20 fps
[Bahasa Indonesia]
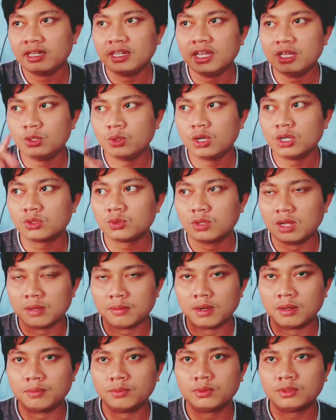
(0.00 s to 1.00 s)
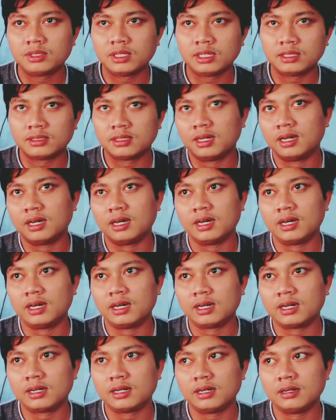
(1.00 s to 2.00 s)
dia juga sudah mampu
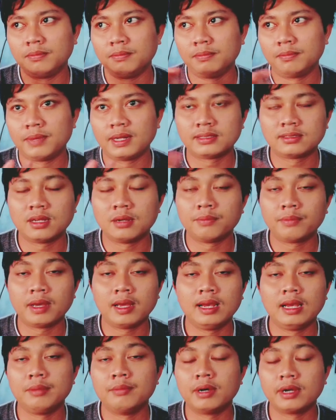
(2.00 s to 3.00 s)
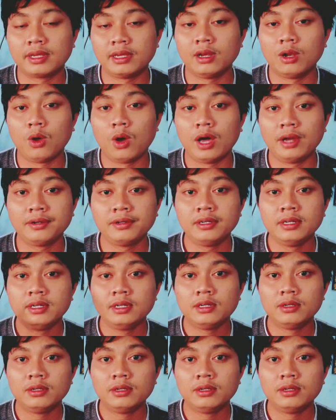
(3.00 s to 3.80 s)
sekitar 4 sampai 5 kiloan